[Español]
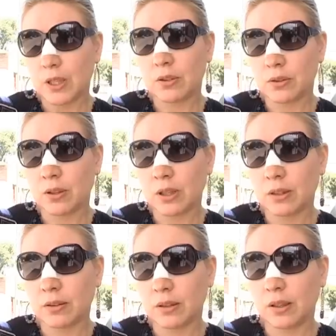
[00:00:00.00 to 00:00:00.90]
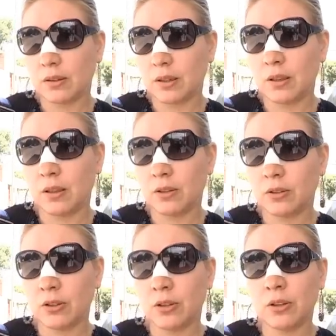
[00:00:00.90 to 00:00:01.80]
Eso es, este,
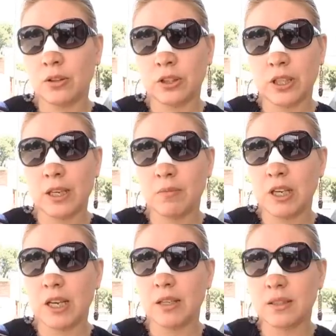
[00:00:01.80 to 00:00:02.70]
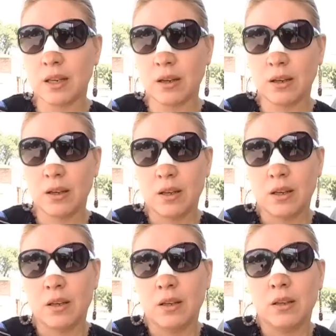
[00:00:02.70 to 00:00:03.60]
yo llegué a mi casa
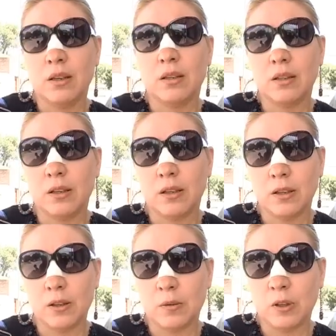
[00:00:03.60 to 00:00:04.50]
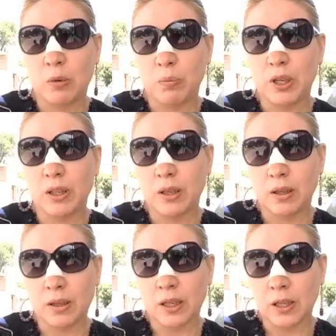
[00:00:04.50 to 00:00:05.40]
eh, después
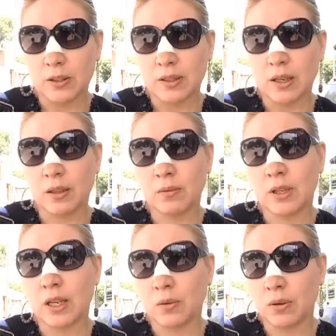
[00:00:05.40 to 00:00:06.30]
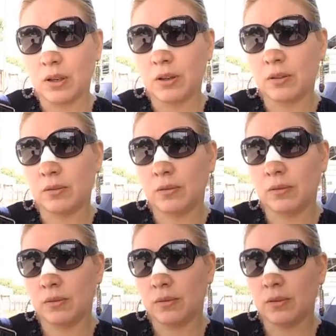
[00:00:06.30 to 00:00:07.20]
de regresar de una reunión
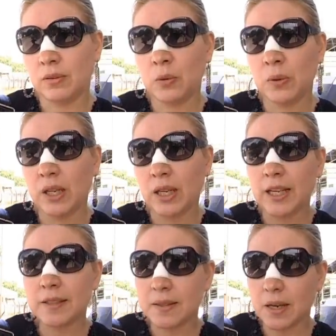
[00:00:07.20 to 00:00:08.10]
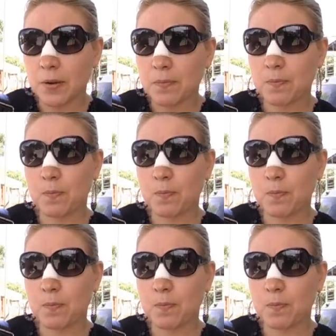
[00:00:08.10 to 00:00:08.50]
de una iglesia,